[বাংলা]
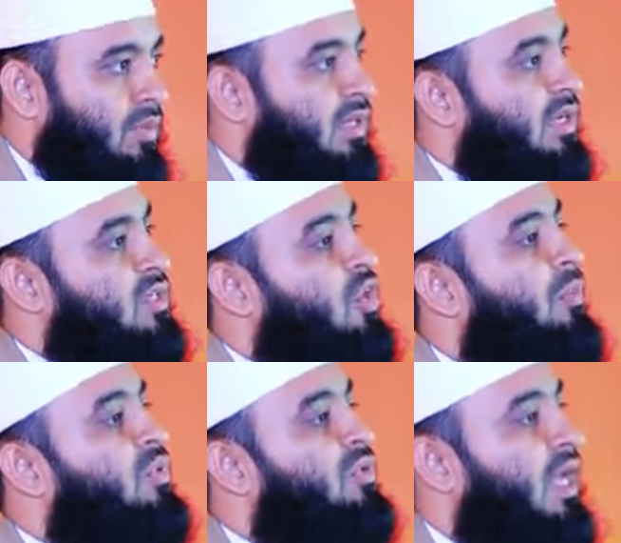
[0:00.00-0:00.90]
আমাদেরকে
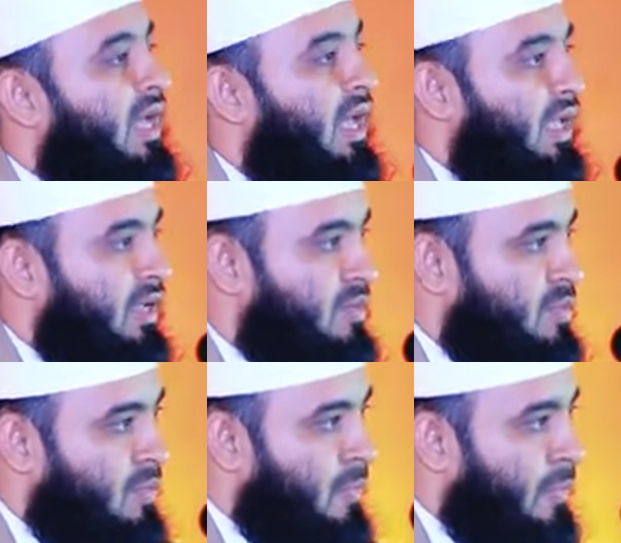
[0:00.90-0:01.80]
স্বপ্ন দেখায়
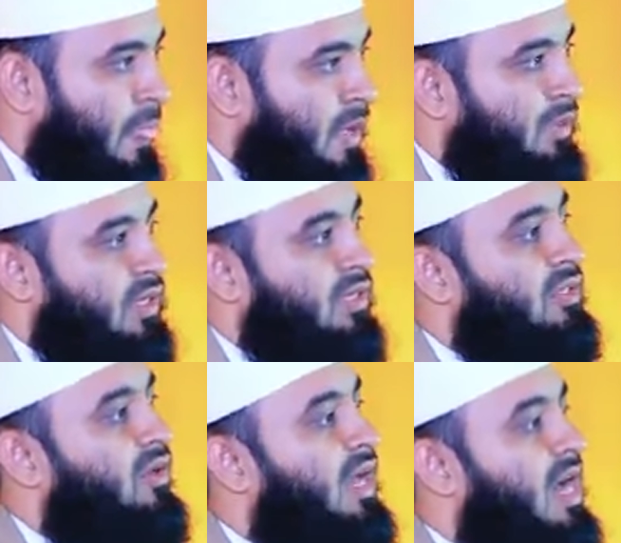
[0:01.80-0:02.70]
আমাদের
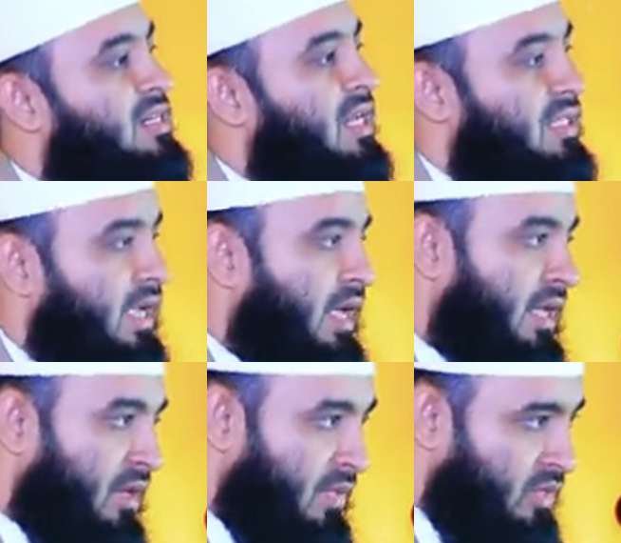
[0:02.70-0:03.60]
হৃদয়ে আশা
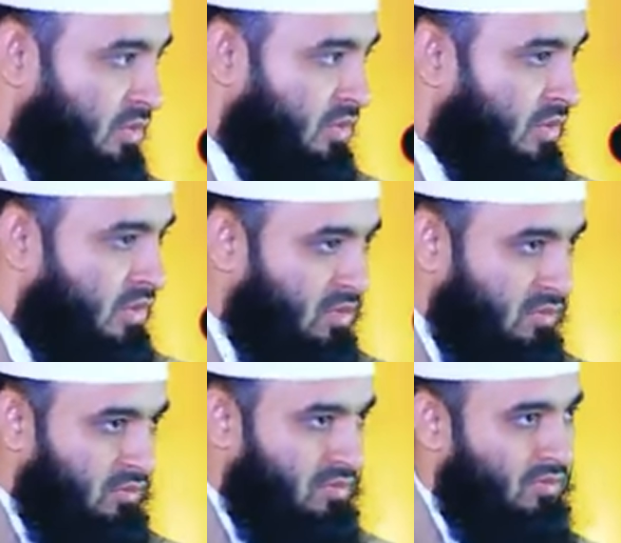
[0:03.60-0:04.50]
জাগায় আমরা যখন
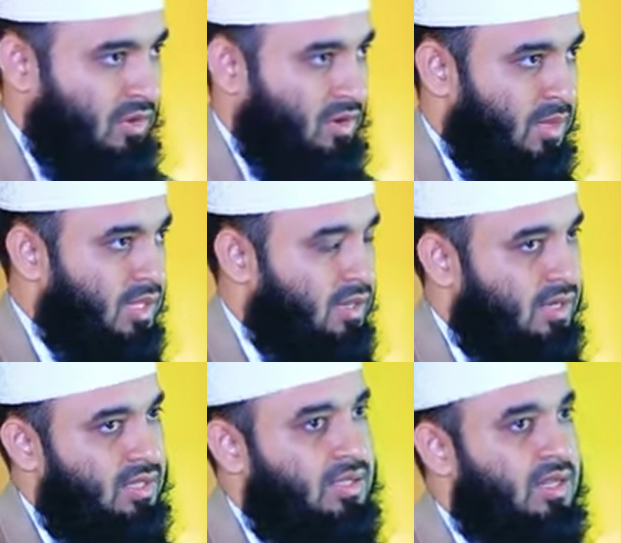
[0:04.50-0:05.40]
রমাদান
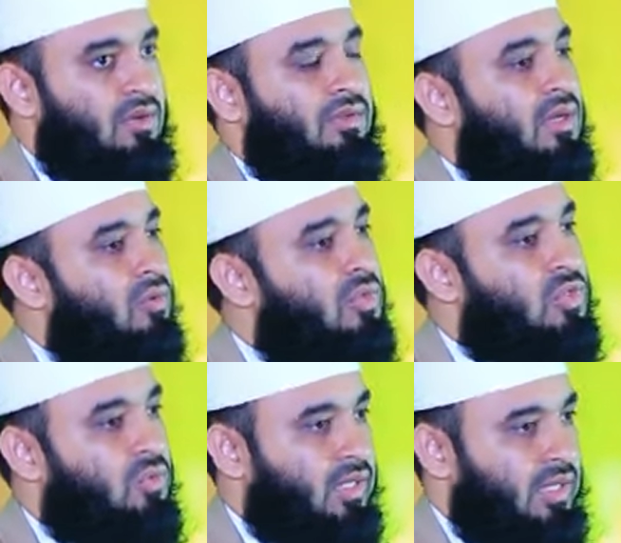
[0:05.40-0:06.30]
কেন্দ্রিক কথাগুলো
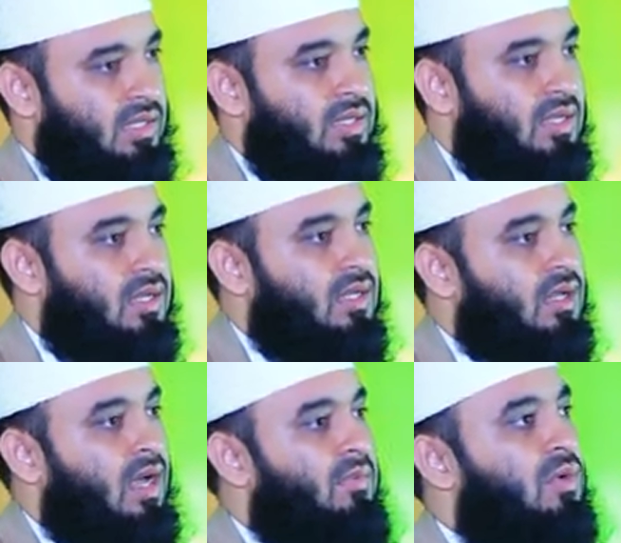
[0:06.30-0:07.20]
শুনি
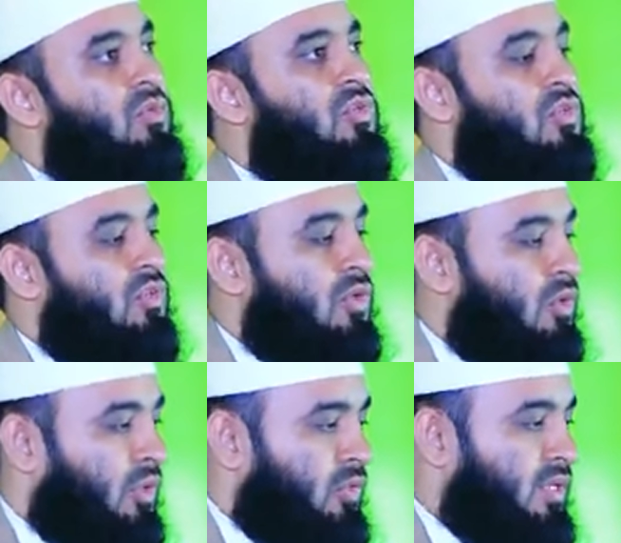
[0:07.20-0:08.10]
আমরা উচ্ছ্বসিত
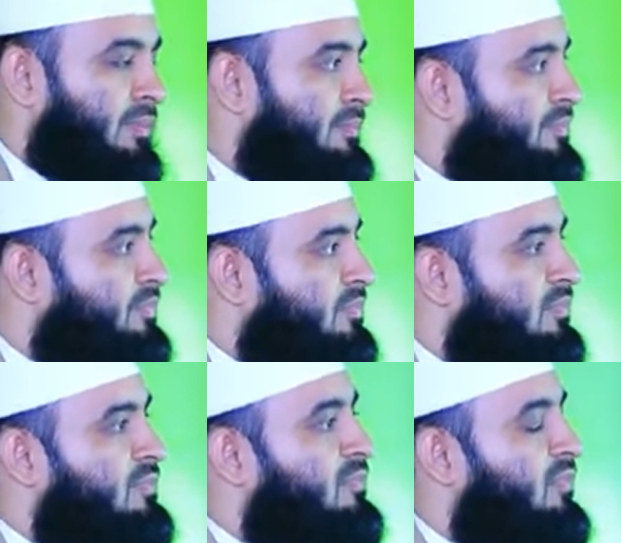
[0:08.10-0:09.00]
হয়ে উঠি
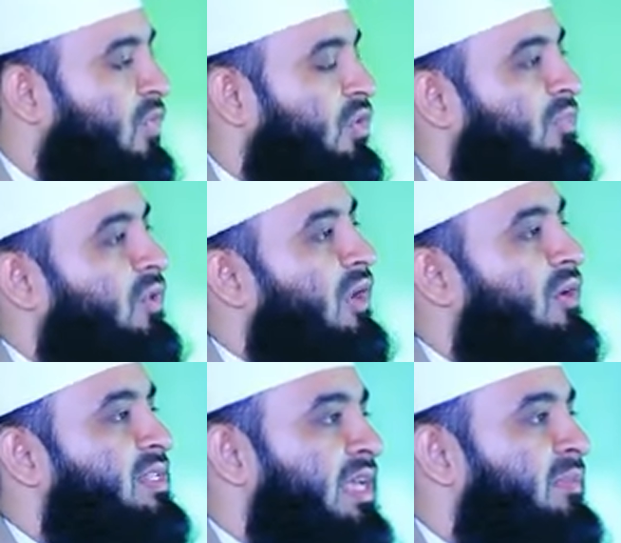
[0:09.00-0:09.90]
যখন বলা
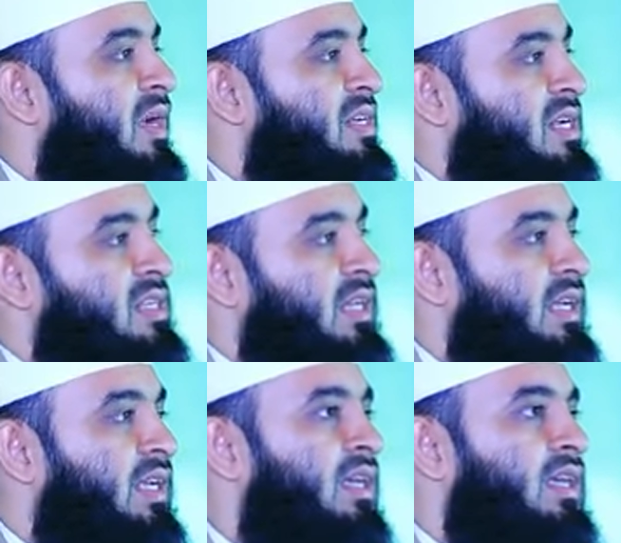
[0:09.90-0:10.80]
হয় যে এই মাস
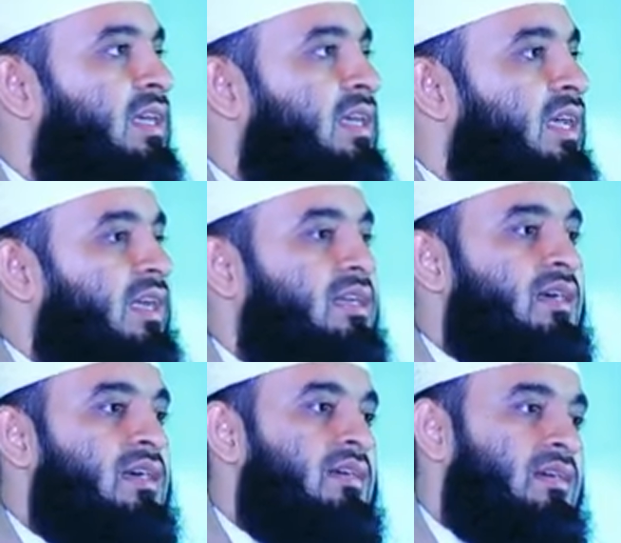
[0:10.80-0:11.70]
আসলে
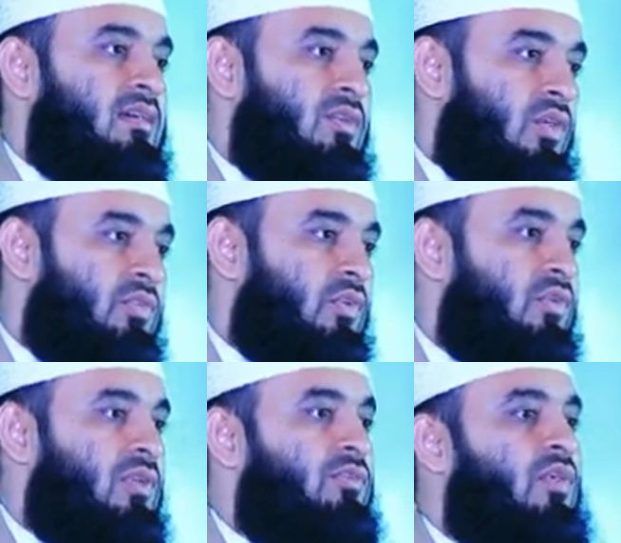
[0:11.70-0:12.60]
একটা নফল
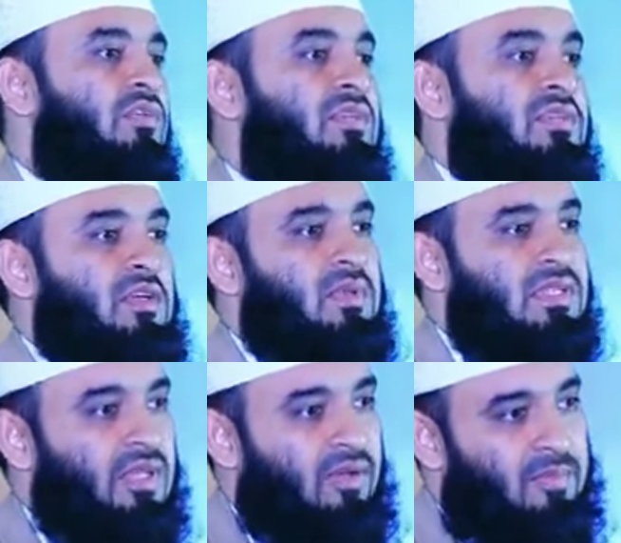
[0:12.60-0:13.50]
করলে ফরজের সমান
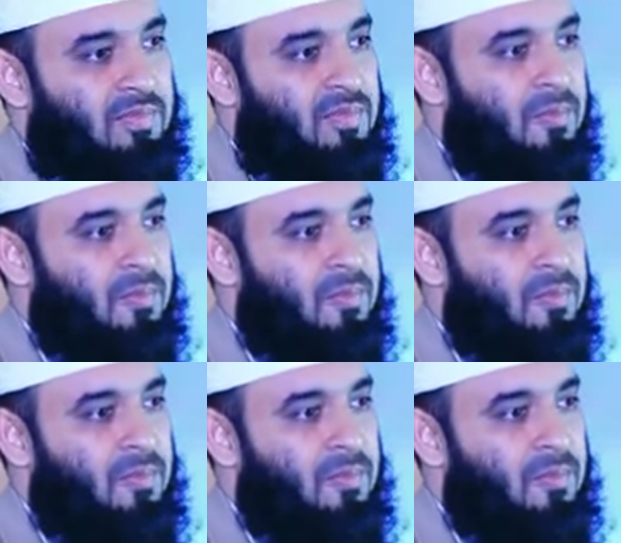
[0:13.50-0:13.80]
সওয়াব